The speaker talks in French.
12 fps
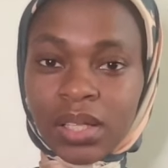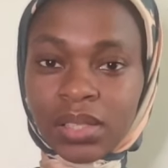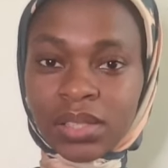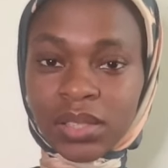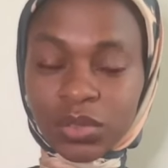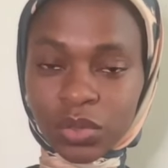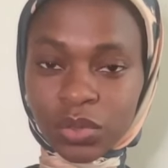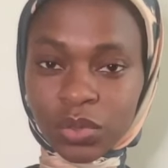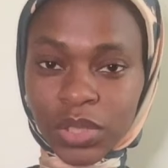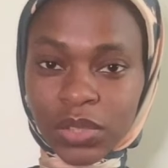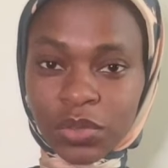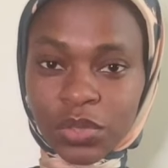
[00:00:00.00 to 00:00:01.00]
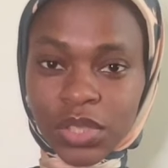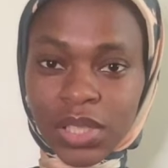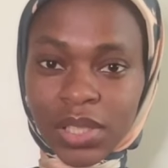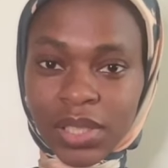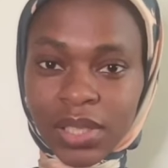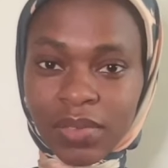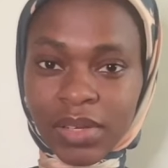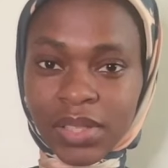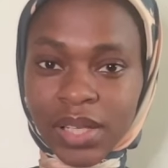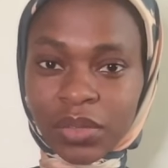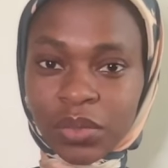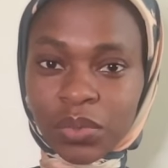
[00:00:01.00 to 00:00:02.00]
Si ce sont des sujets qui éveillent
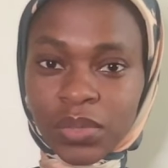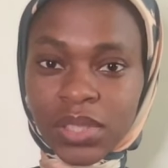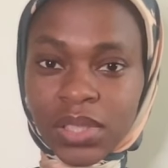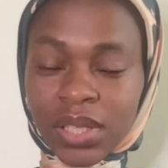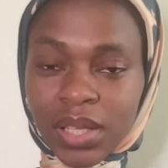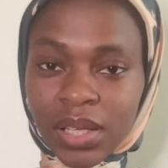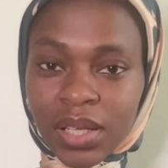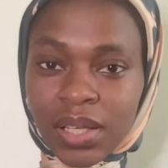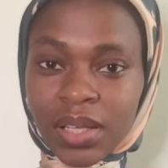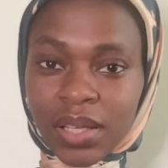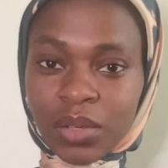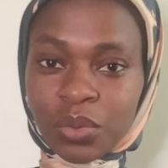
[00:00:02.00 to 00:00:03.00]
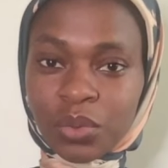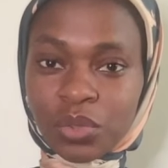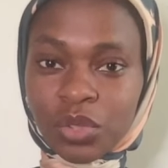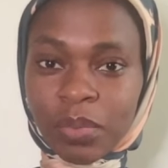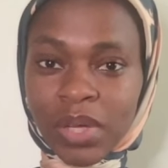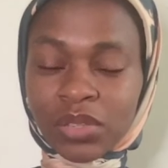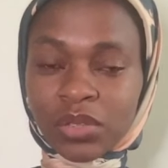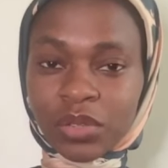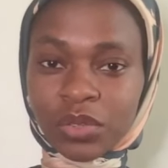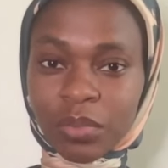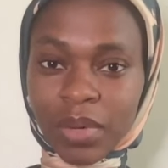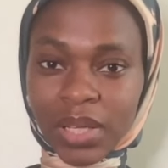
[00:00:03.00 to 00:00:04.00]
ta curiosité et ou te
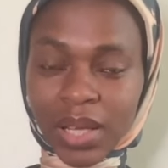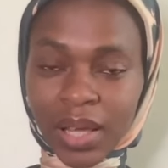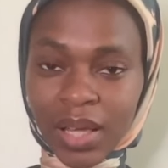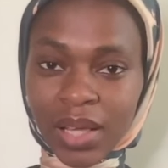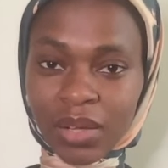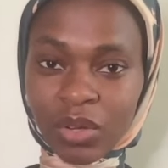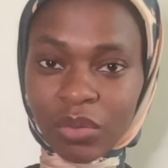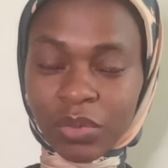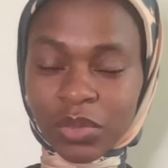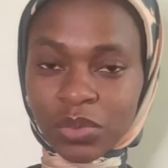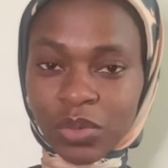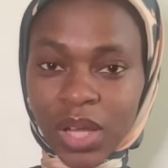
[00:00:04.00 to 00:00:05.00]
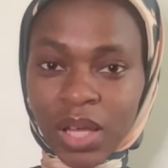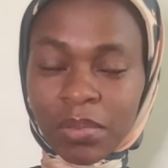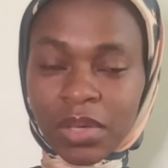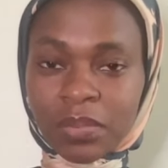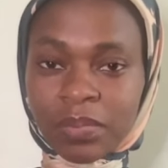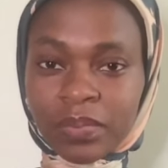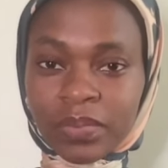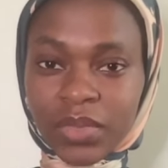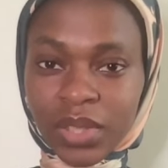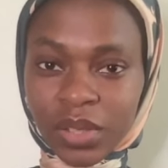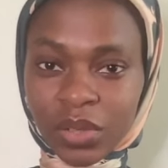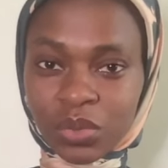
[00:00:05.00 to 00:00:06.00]
passionnent de manière incommensurable,
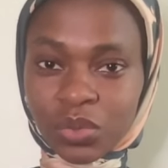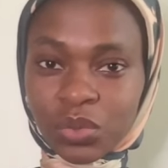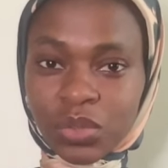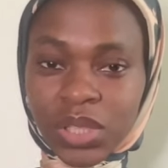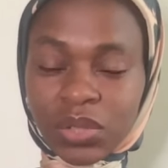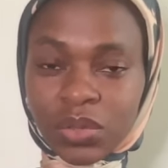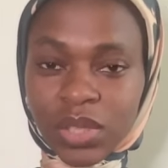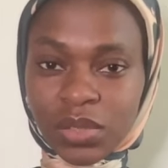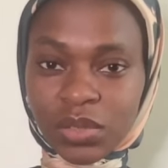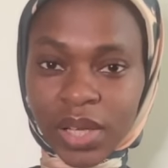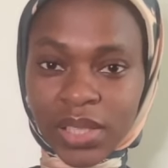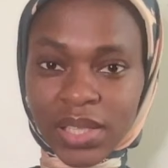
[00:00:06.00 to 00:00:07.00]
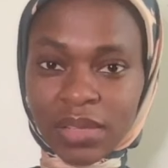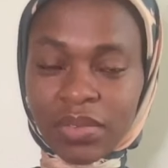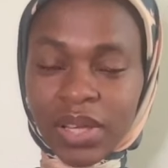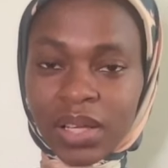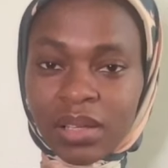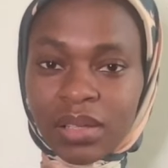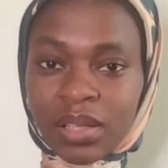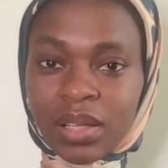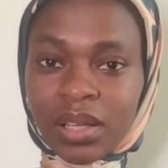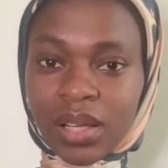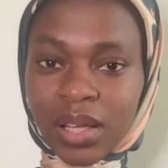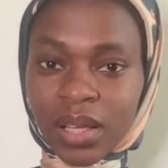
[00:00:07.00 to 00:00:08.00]
tu sais ce qu'il te reste à faire.
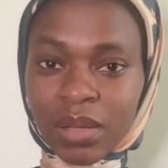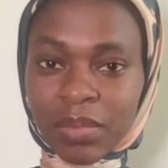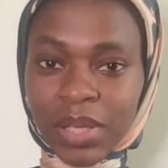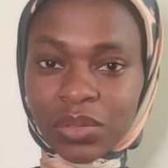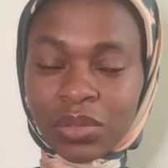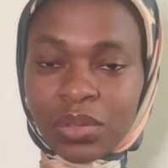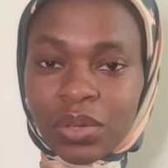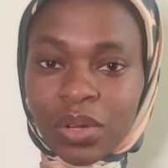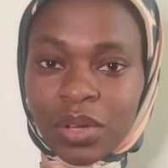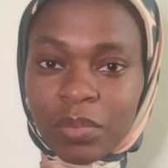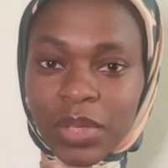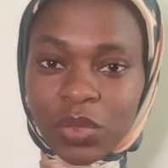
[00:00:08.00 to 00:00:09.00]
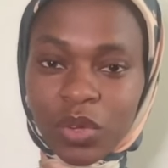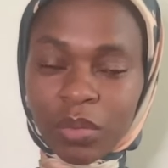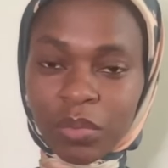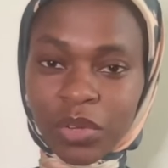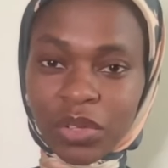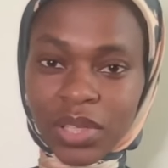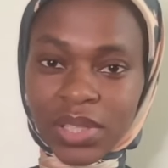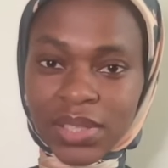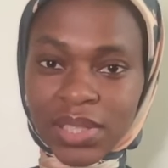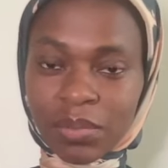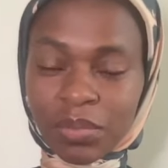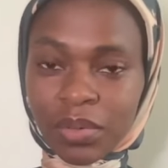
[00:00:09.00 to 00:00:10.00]
Maintenant, mets-toi en mode
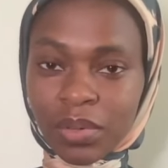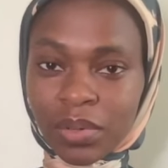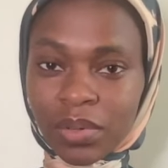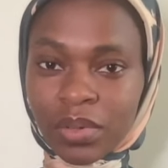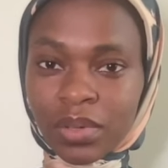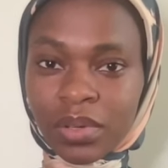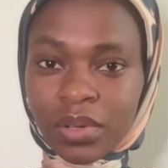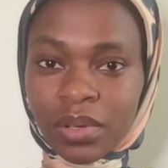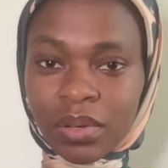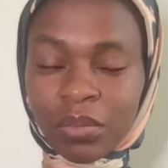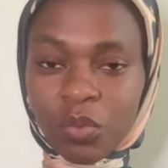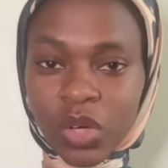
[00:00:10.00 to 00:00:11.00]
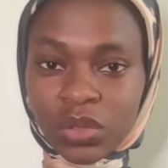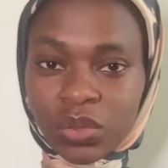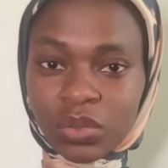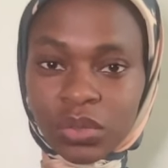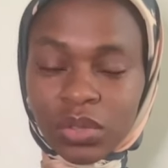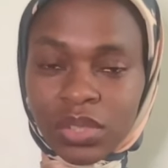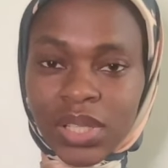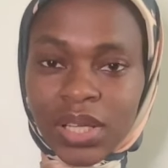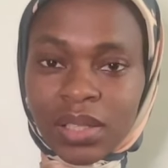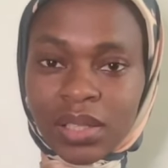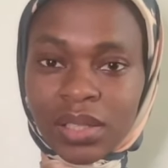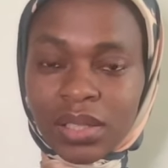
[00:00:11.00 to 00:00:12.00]
zépo, boisson sur le
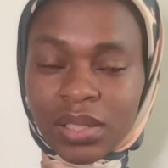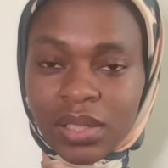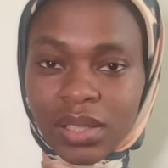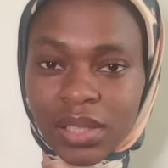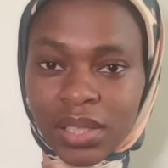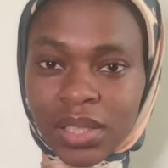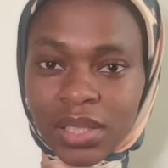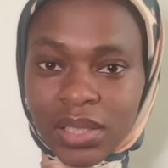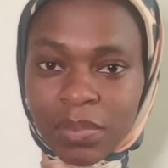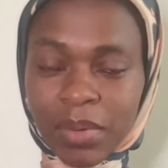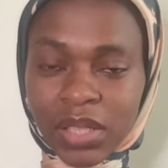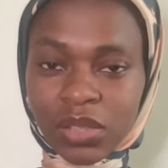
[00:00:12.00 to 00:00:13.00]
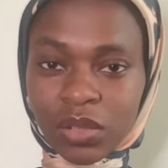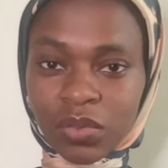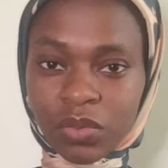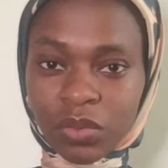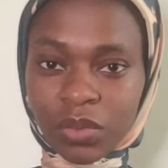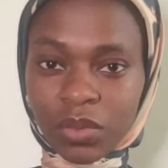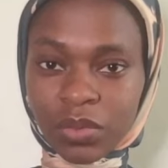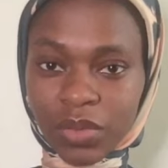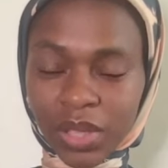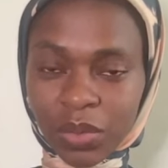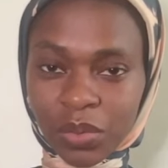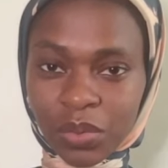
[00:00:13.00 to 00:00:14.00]
tech, et c'est parti, en
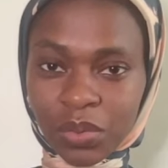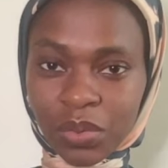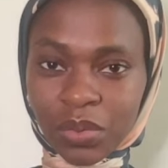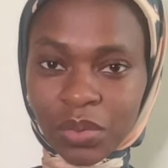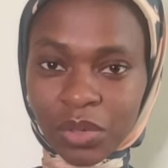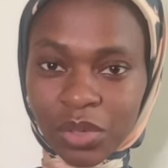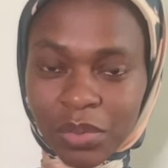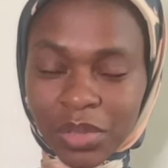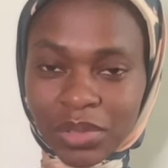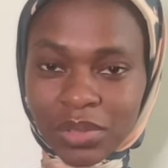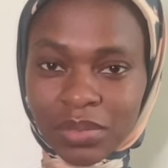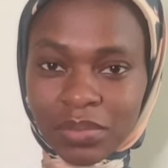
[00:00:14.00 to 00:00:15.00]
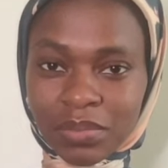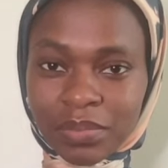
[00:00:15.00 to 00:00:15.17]
frérot. On commence.